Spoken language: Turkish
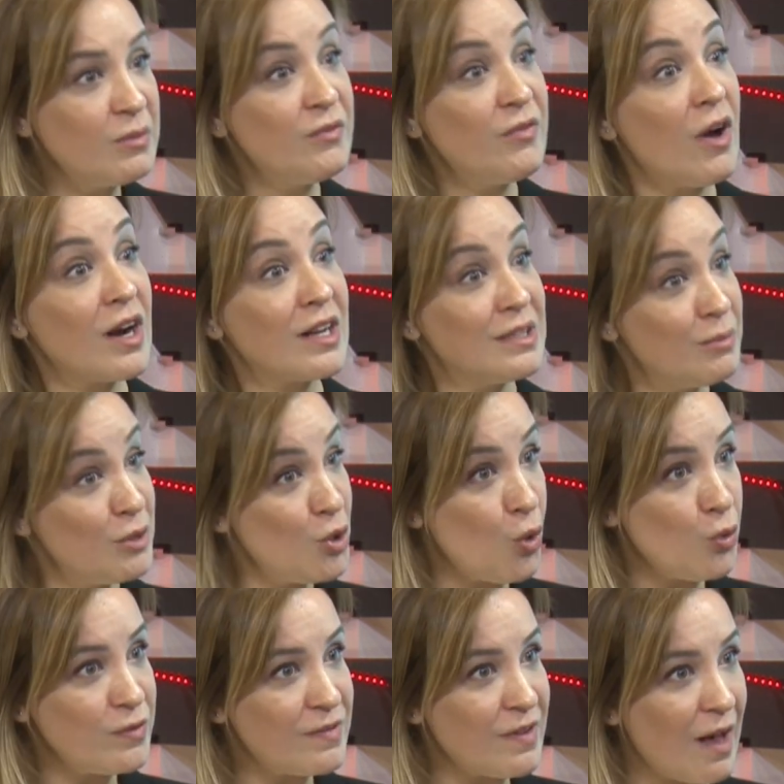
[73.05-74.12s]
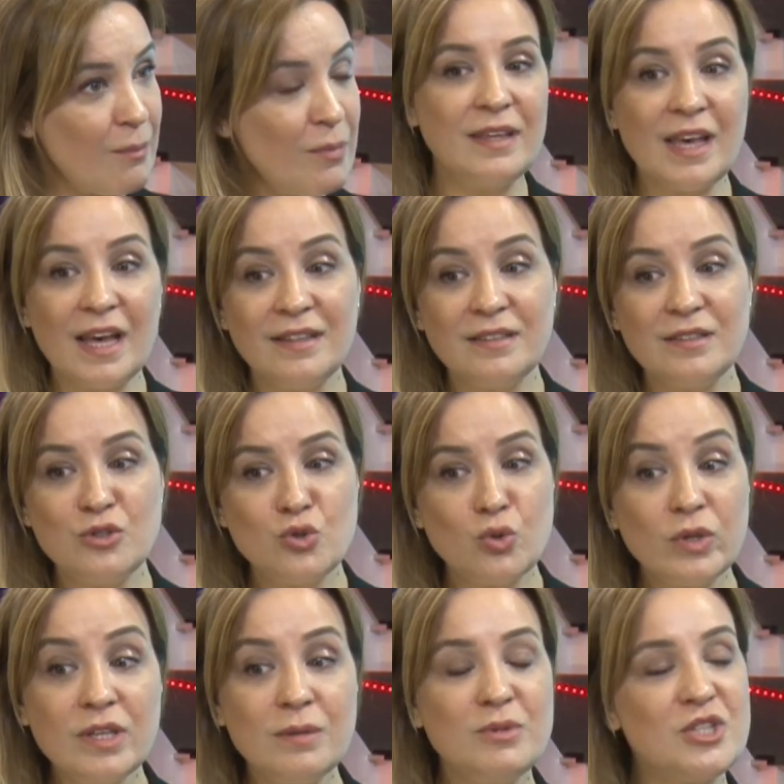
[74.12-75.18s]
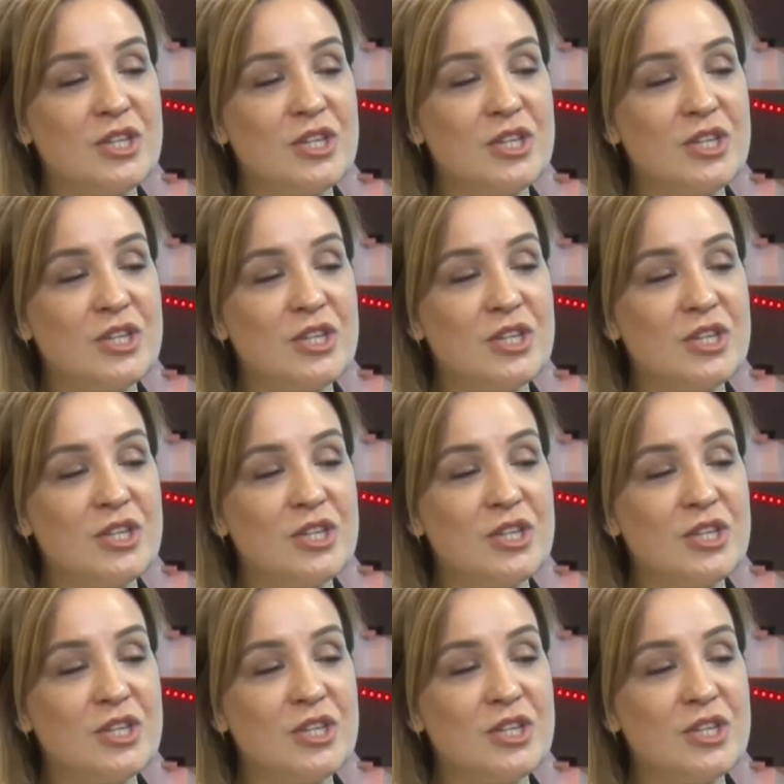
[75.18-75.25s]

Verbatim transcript: bir farklı bir yöntem, kendini çok iyi bir